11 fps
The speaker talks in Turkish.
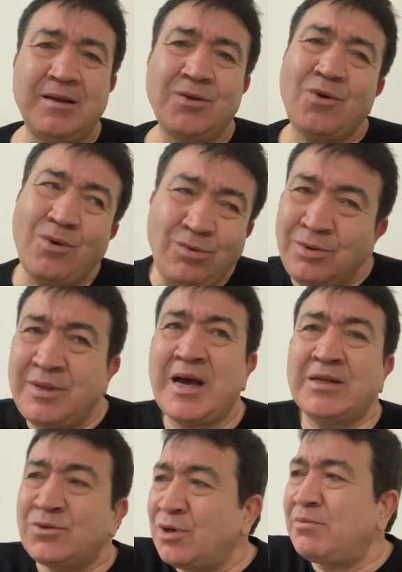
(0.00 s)
Gördük
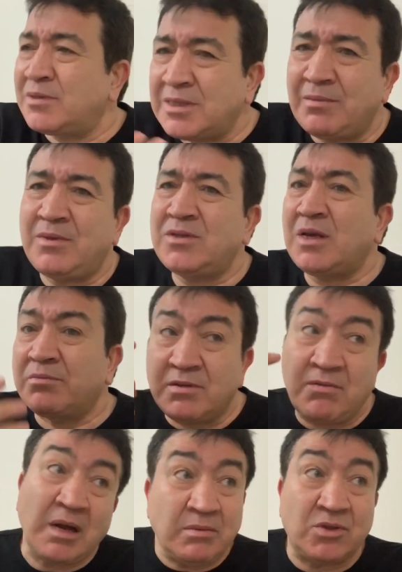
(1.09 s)
yani. Görmesem diyeceğim ki
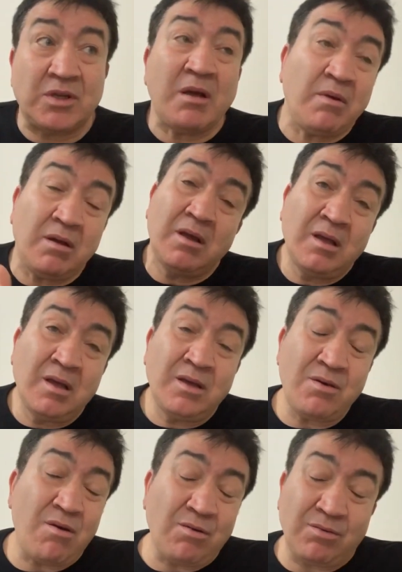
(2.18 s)
var bir şey ama
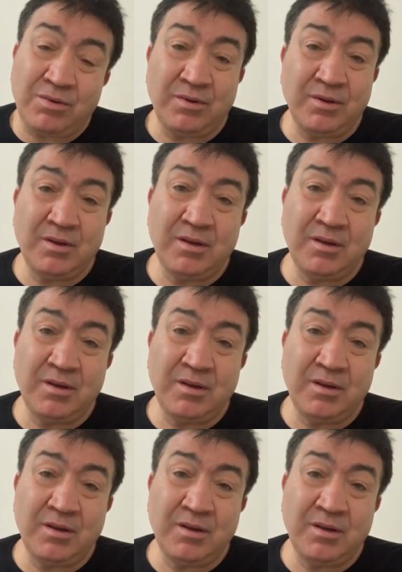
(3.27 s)
yok.